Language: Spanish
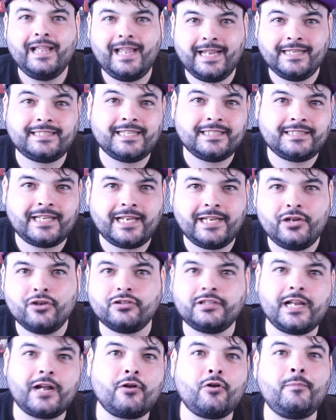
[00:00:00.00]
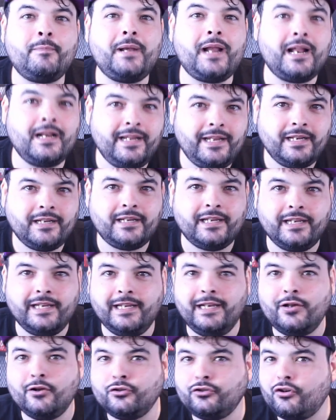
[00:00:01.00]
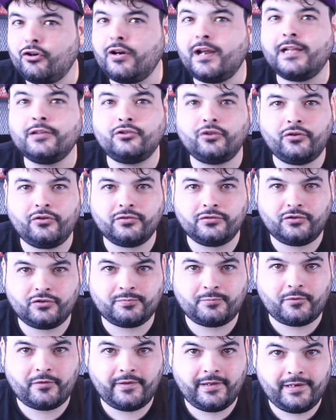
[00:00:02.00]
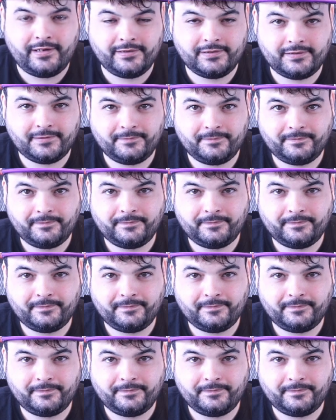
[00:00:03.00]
Ese sello se acopla a Link y le otorga todos los poderes.